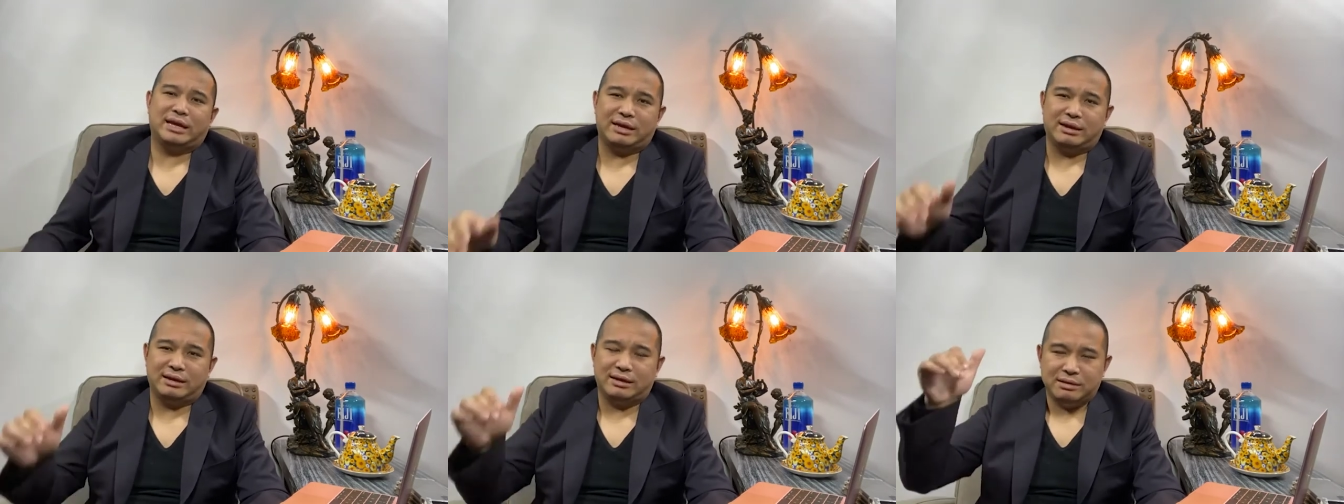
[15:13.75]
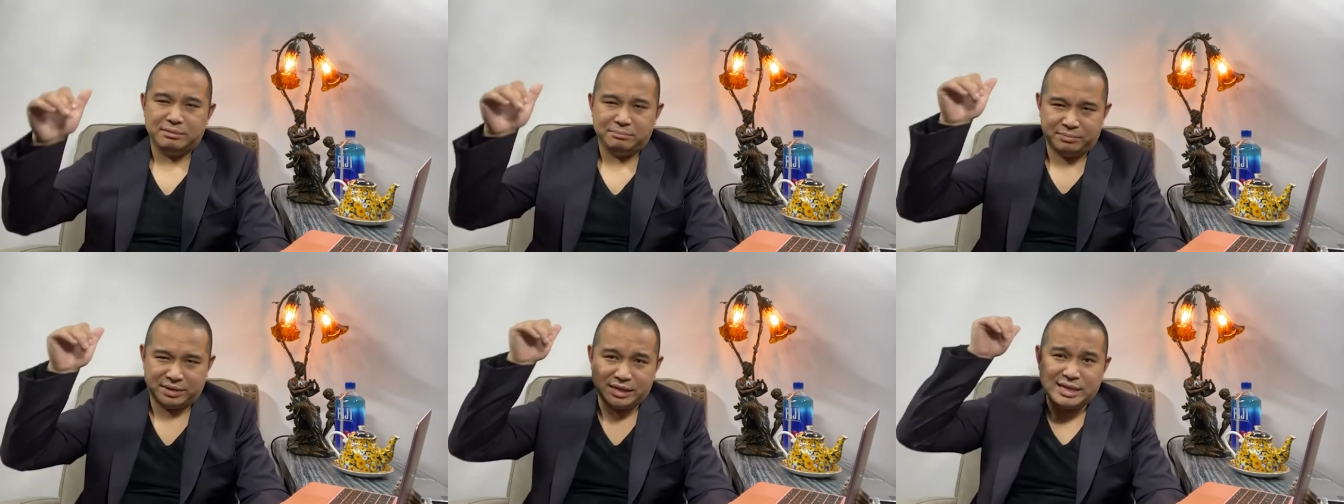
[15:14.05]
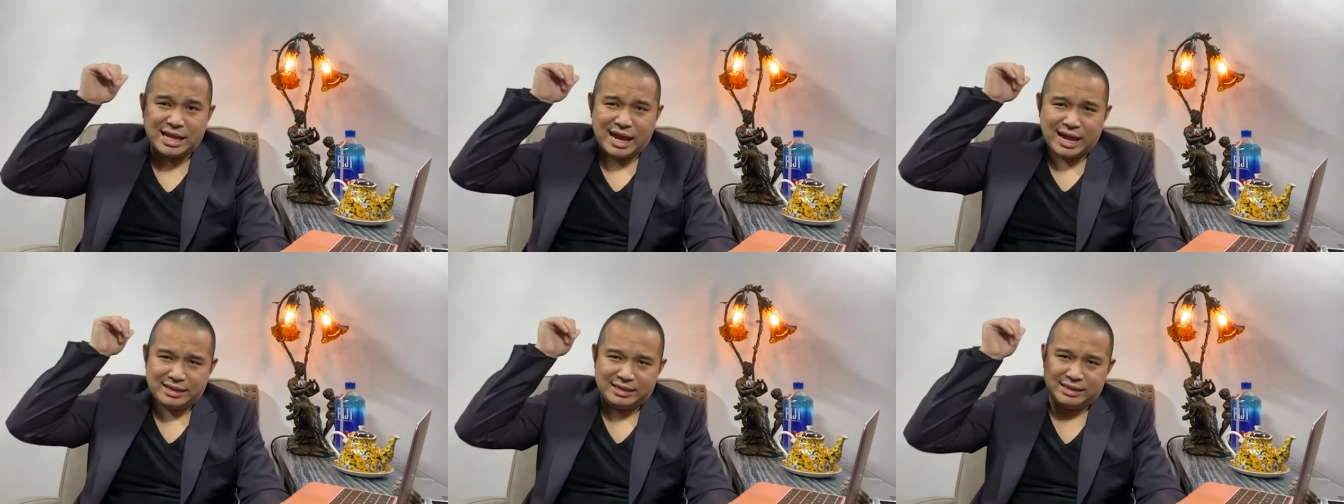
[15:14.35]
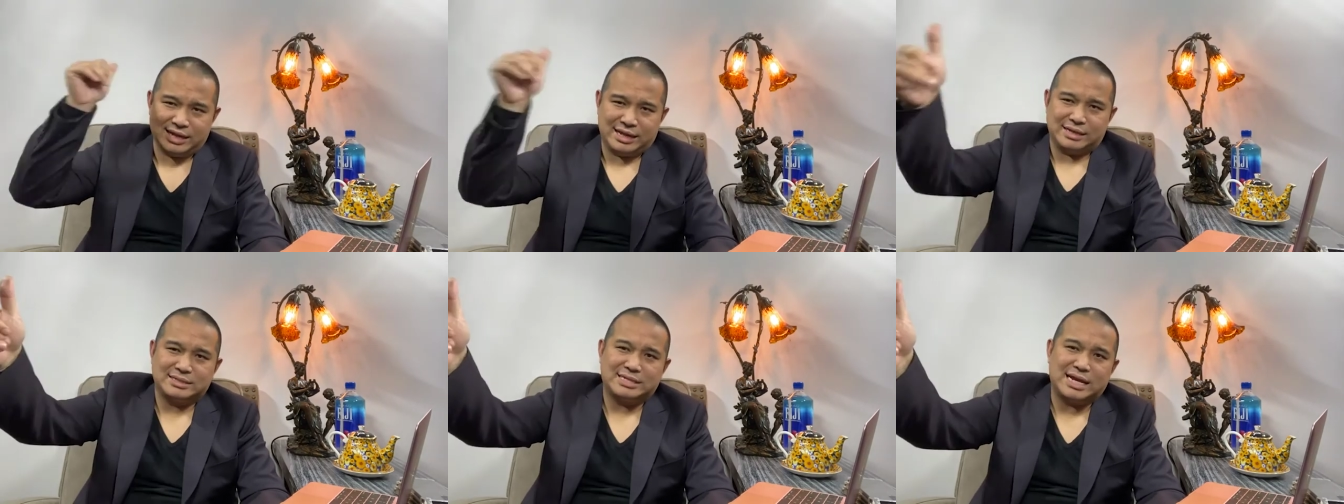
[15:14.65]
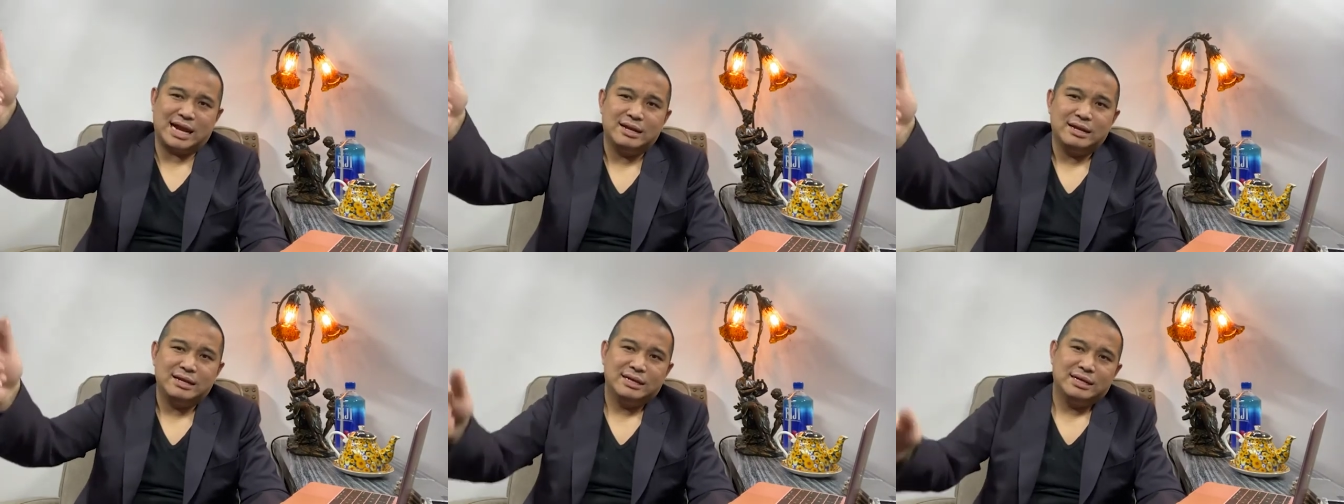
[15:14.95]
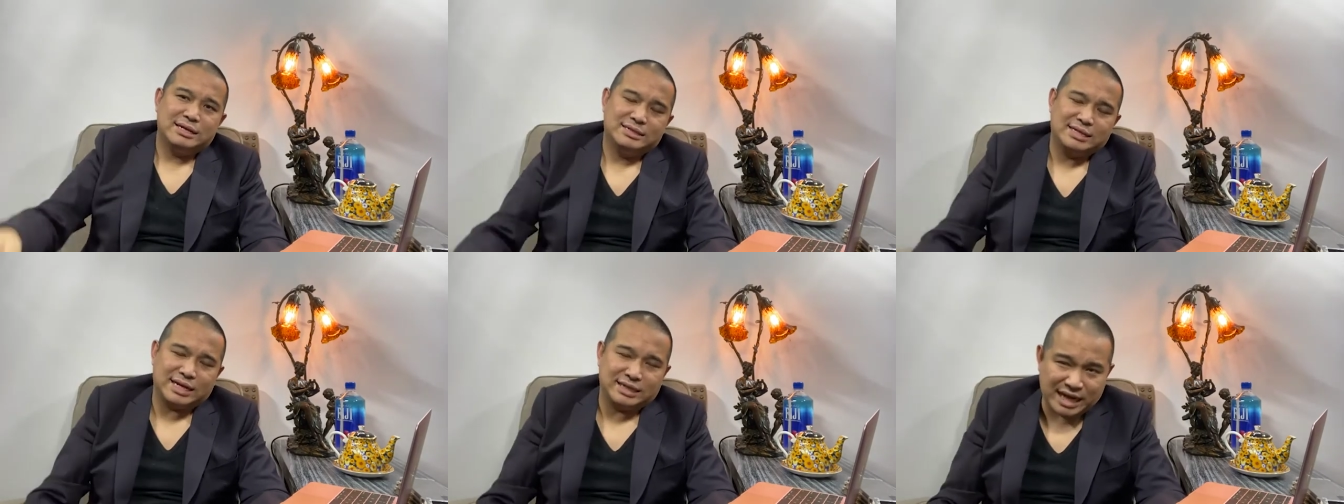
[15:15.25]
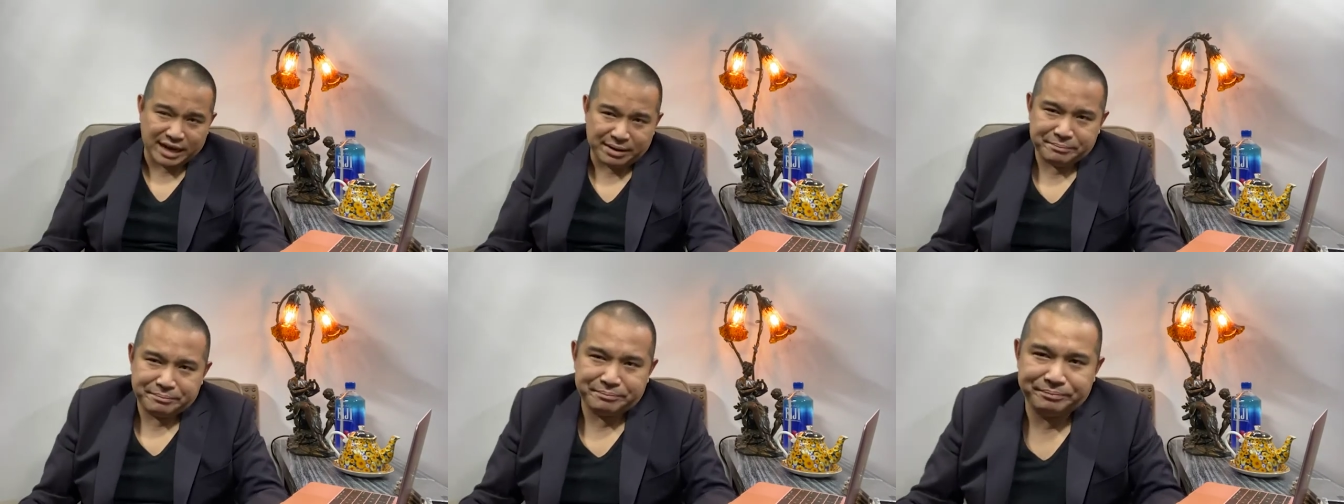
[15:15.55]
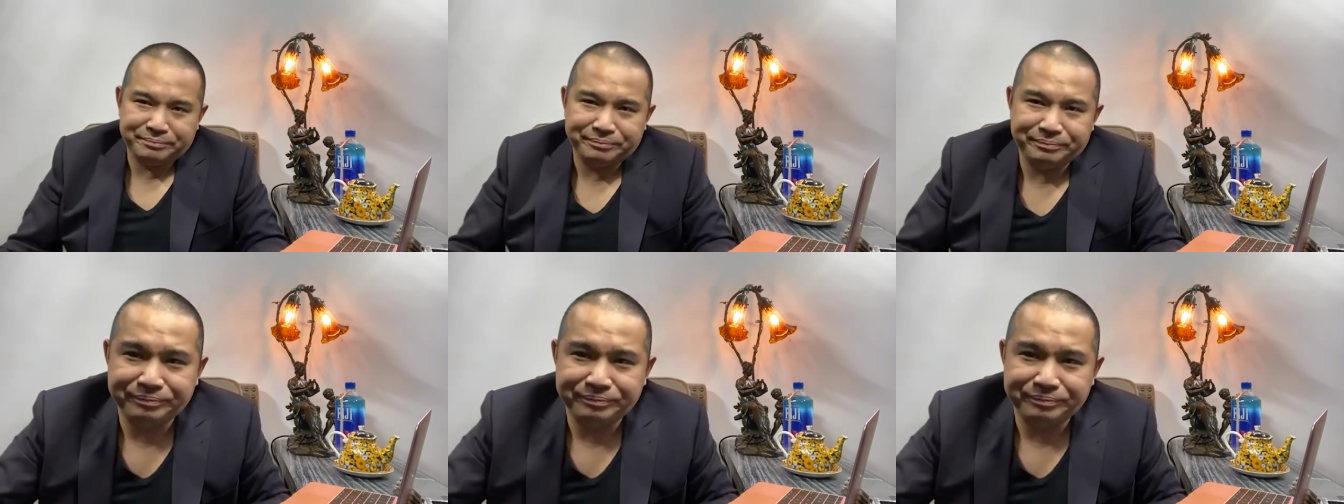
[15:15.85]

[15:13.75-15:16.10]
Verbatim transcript: 给平台点个赞。再见。